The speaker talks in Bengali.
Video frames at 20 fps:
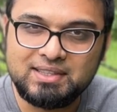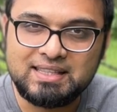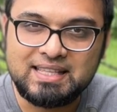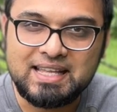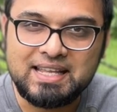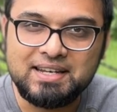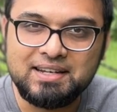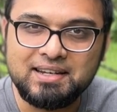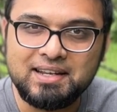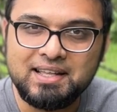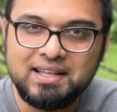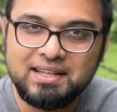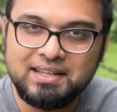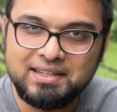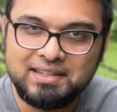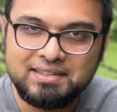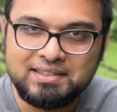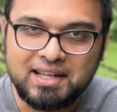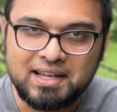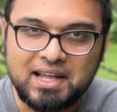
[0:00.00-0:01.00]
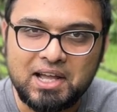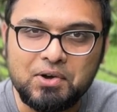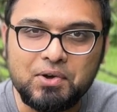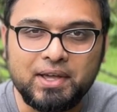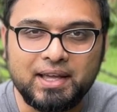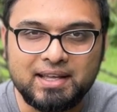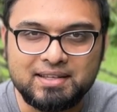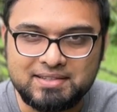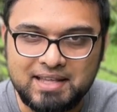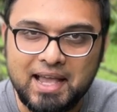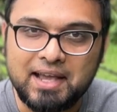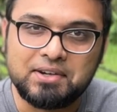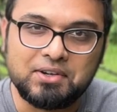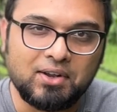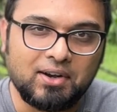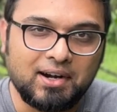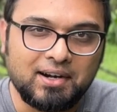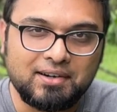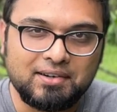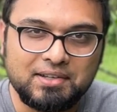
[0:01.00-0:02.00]
তিন টাকা হয়ে গেছে এক
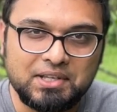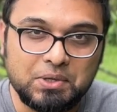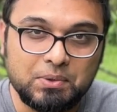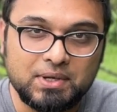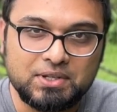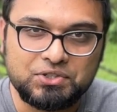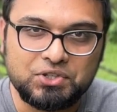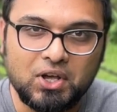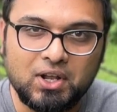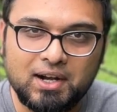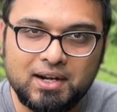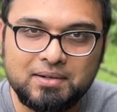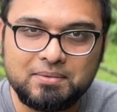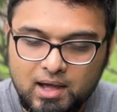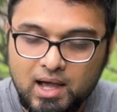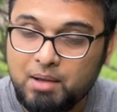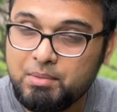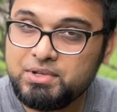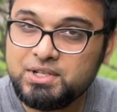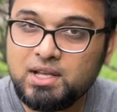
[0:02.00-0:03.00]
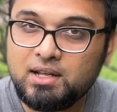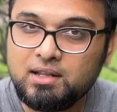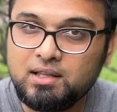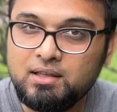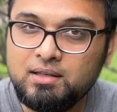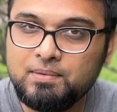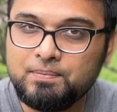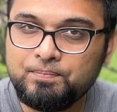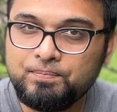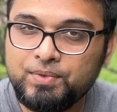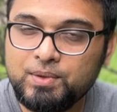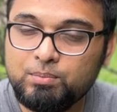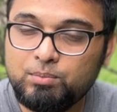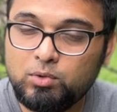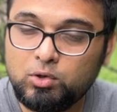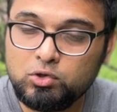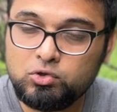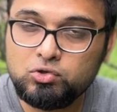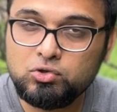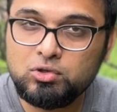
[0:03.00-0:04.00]
ডলার ইউএস ডলার আমি জানি
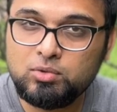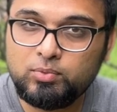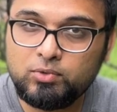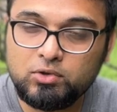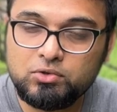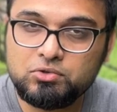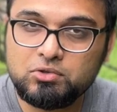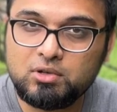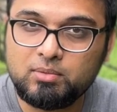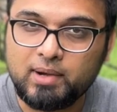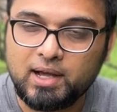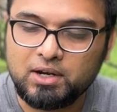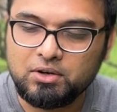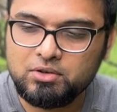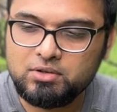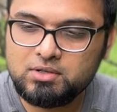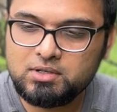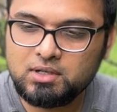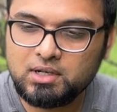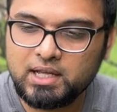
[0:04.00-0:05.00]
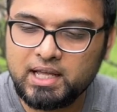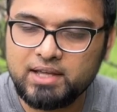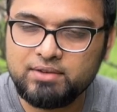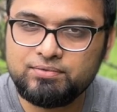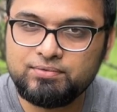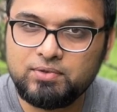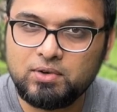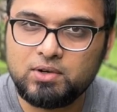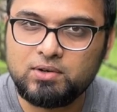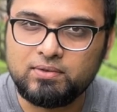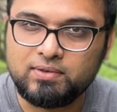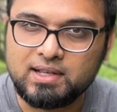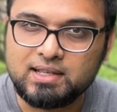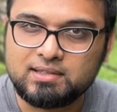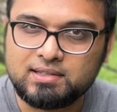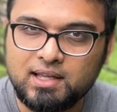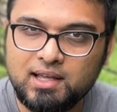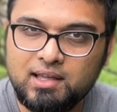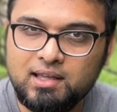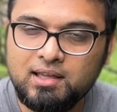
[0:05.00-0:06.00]
প্রচুর প্রচুর মানুষ এফ ফর
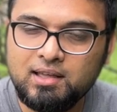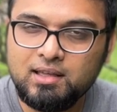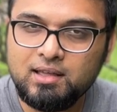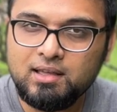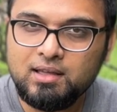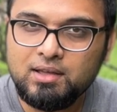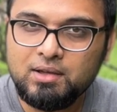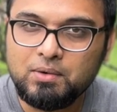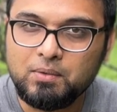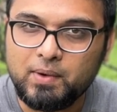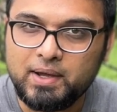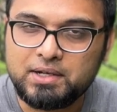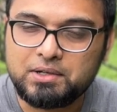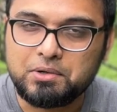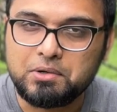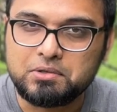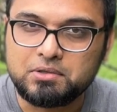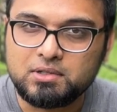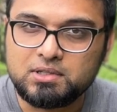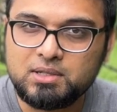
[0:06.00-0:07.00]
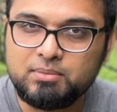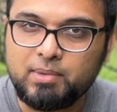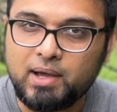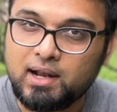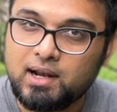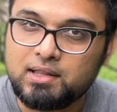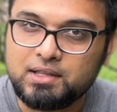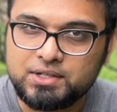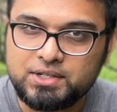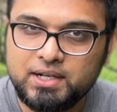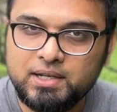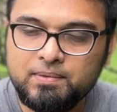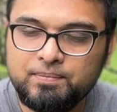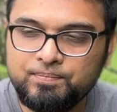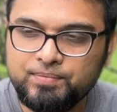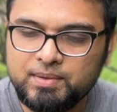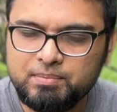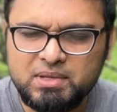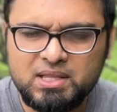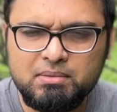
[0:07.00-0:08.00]
ভিসায় ওয়েট করতেছে বাংলাদেশে
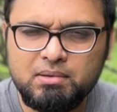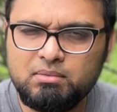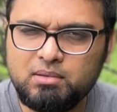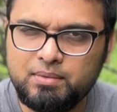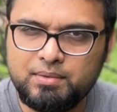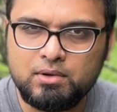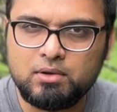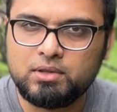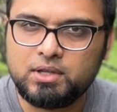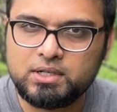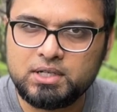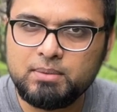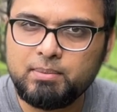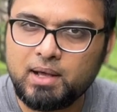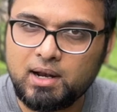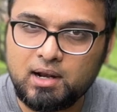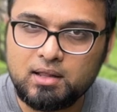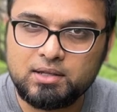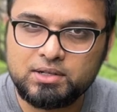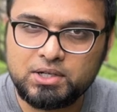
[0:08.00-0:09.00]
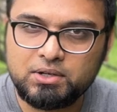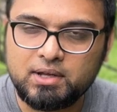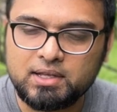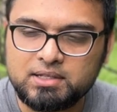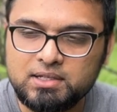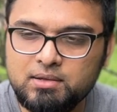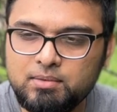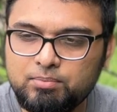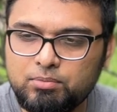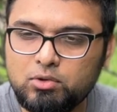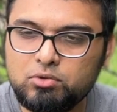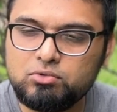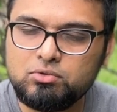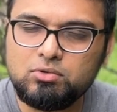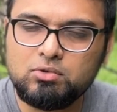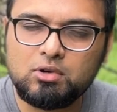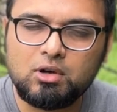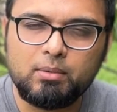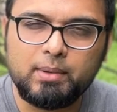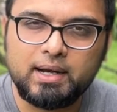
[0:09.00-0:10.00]
পৃথিবীর বিভিন্ন দেশে বাংলাদেশেও আছে
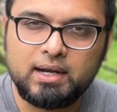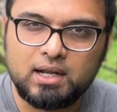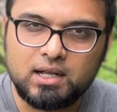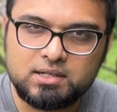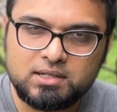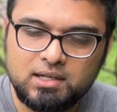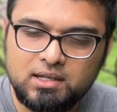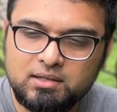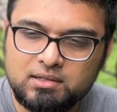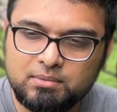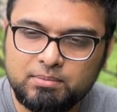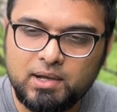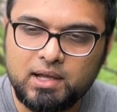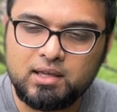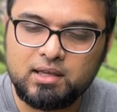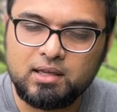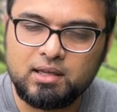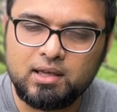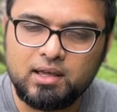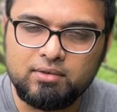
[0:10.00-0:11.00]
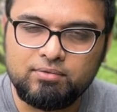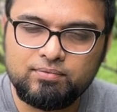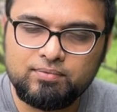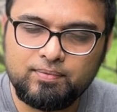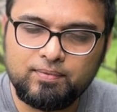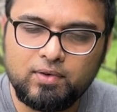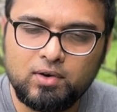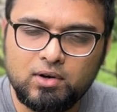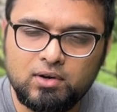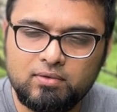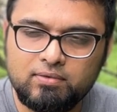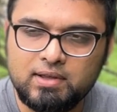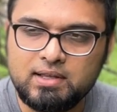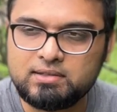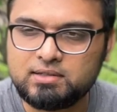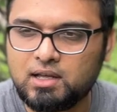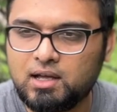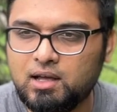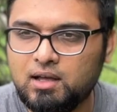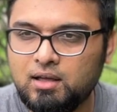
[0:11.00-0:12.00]
প্রচুর কমেন্ট আসে যে ভাই এফ ফোর
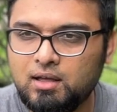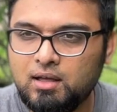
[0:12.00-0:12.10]
ভিসা